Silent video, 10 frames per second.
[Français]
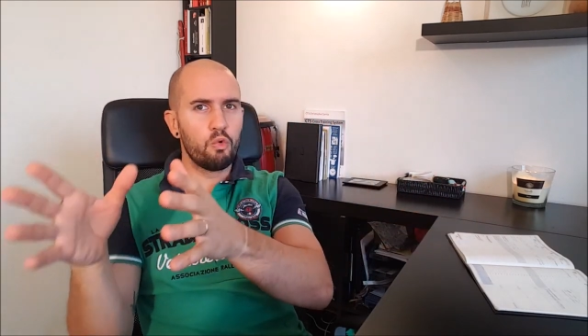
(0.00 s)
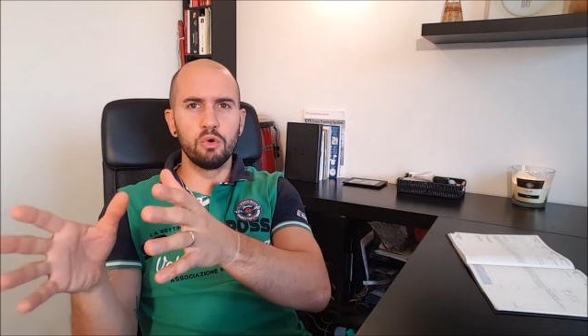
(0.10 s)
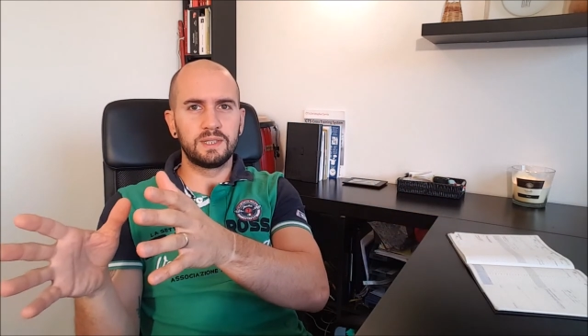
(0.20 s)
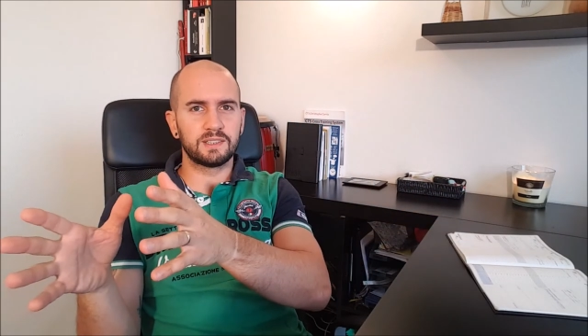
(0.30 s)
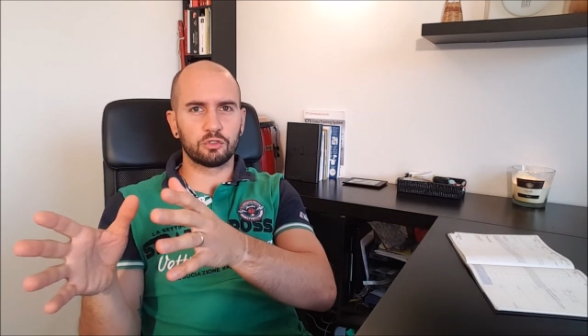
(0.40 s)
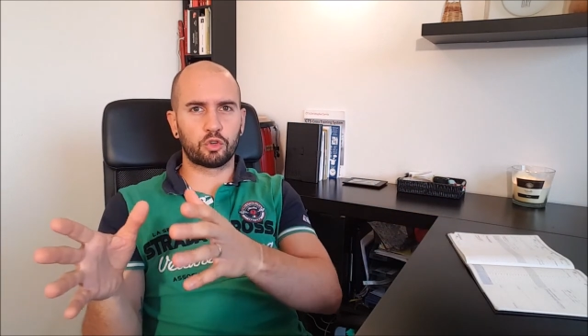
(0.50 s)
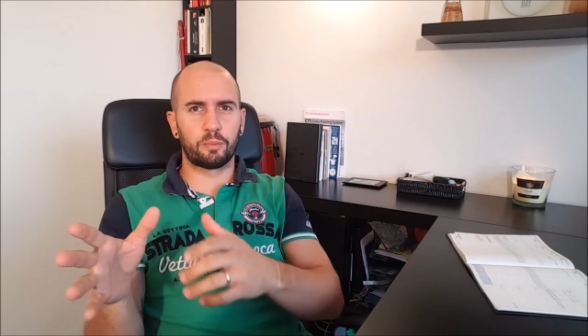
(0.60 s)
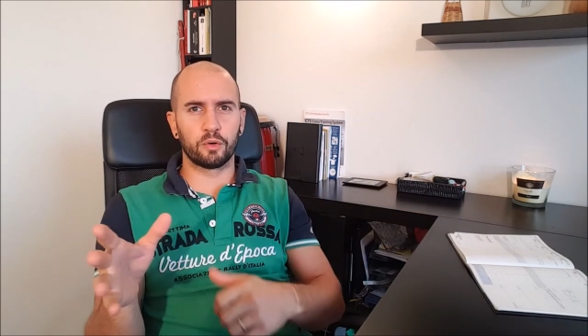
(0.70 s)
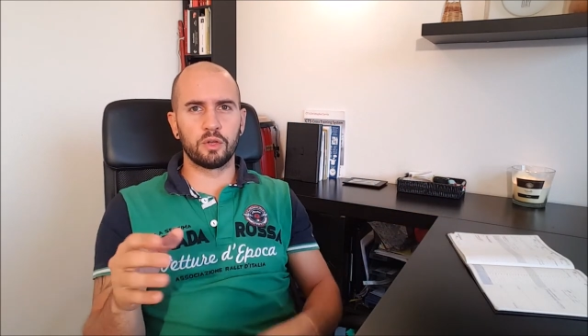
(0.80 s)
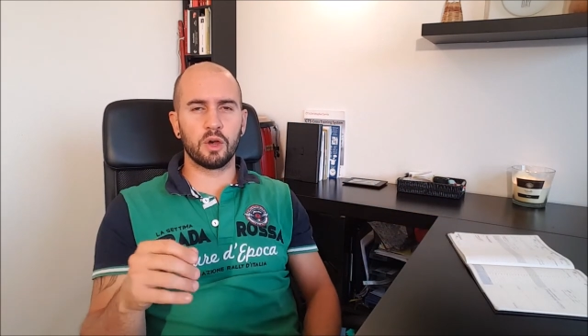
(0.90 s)
ou des
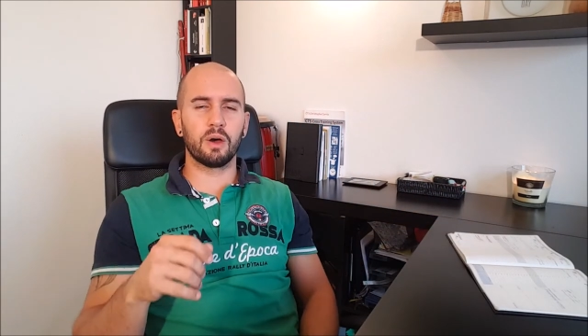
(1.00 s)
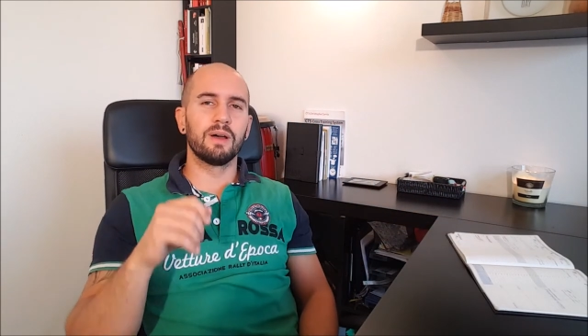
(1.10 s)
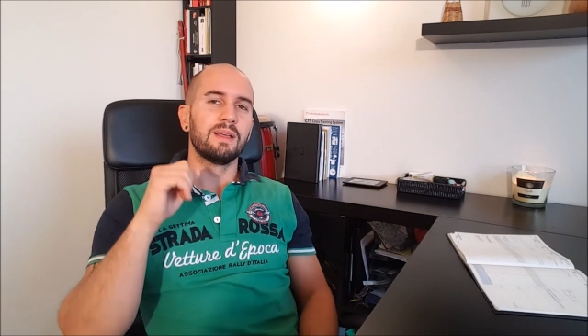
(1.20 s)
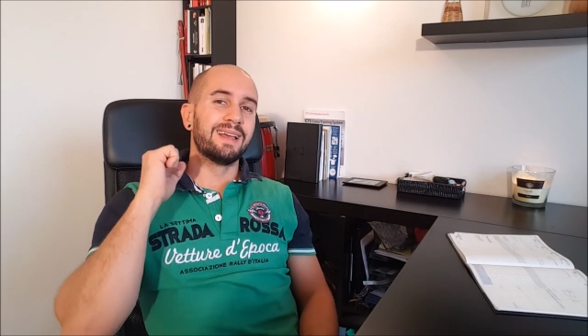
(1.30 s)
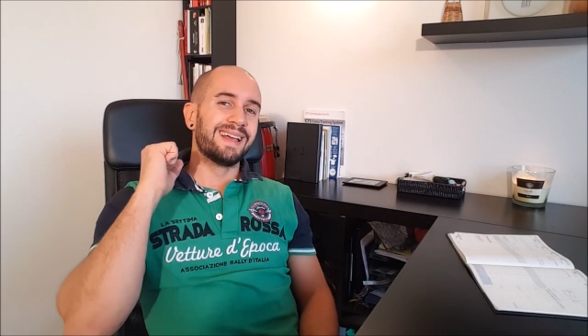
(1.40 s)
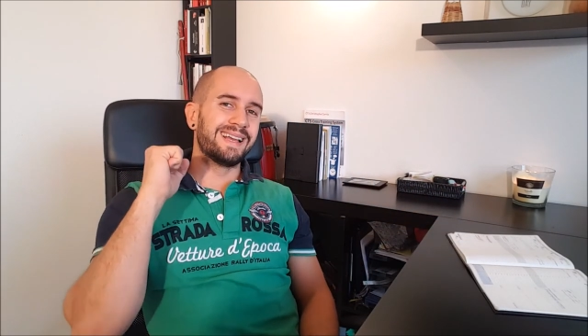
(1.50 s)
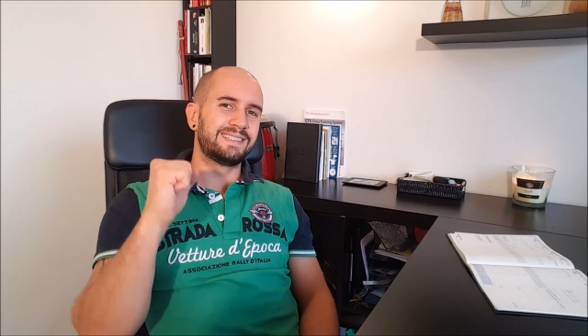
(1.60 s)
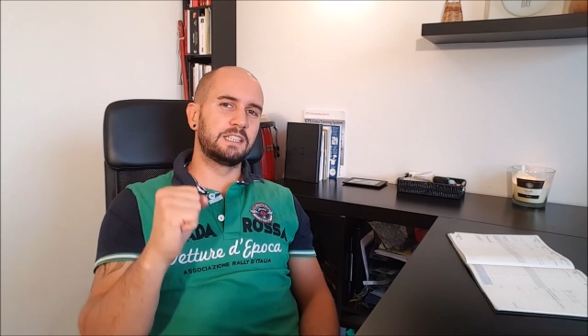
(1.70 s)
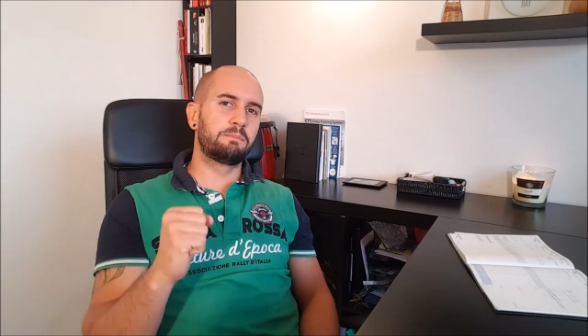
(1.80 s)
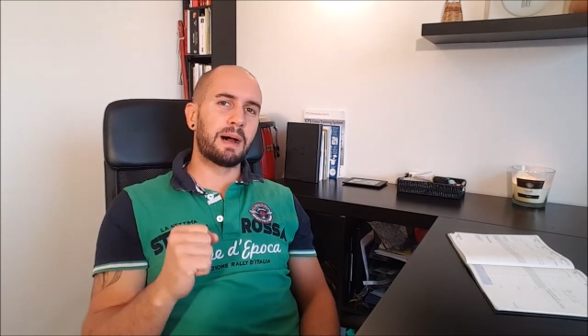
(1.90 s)
entrepreneurs,
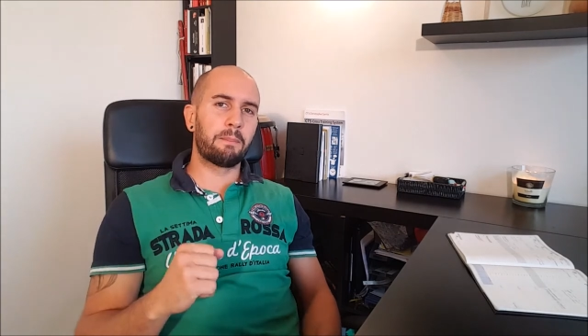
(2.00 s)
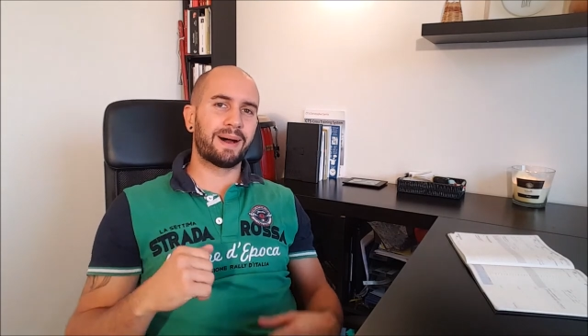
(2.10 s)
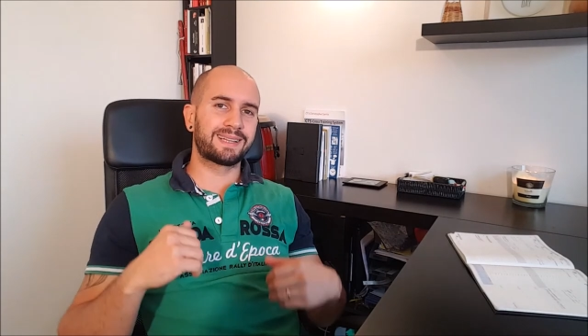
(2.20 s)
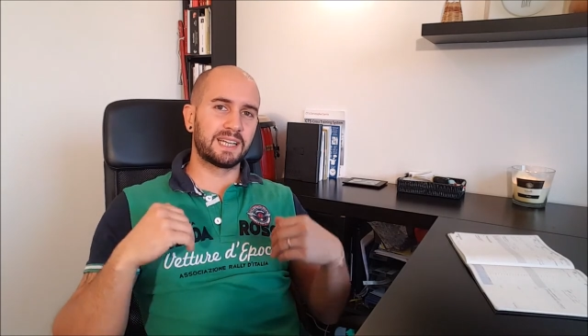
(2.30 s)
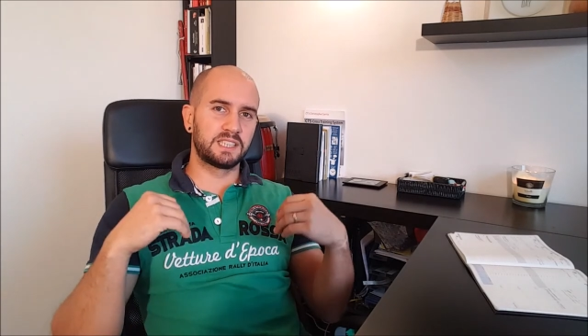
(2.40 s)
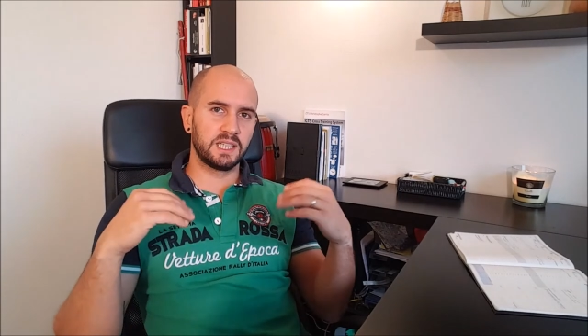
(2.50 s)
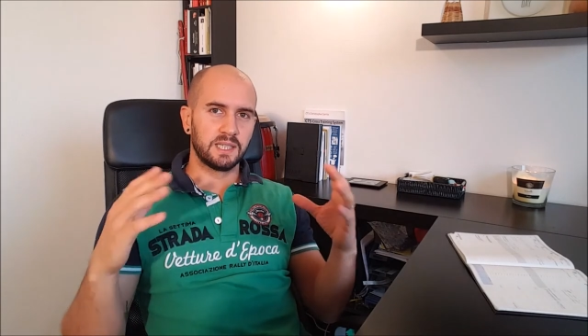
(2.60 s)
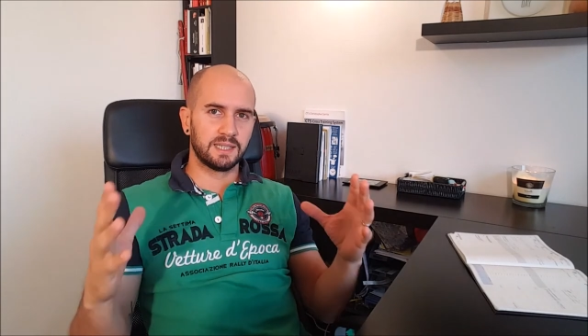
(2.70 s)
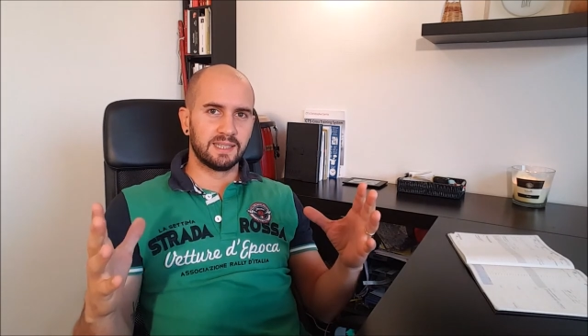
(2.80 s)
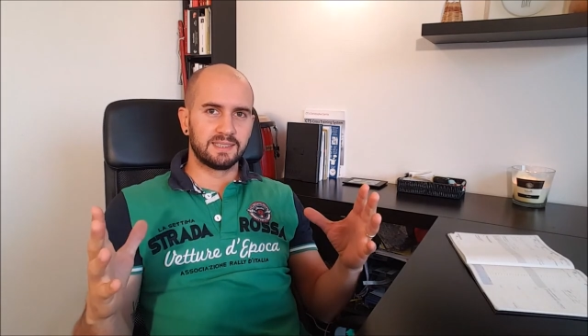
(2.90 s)
n'hésite pas à partager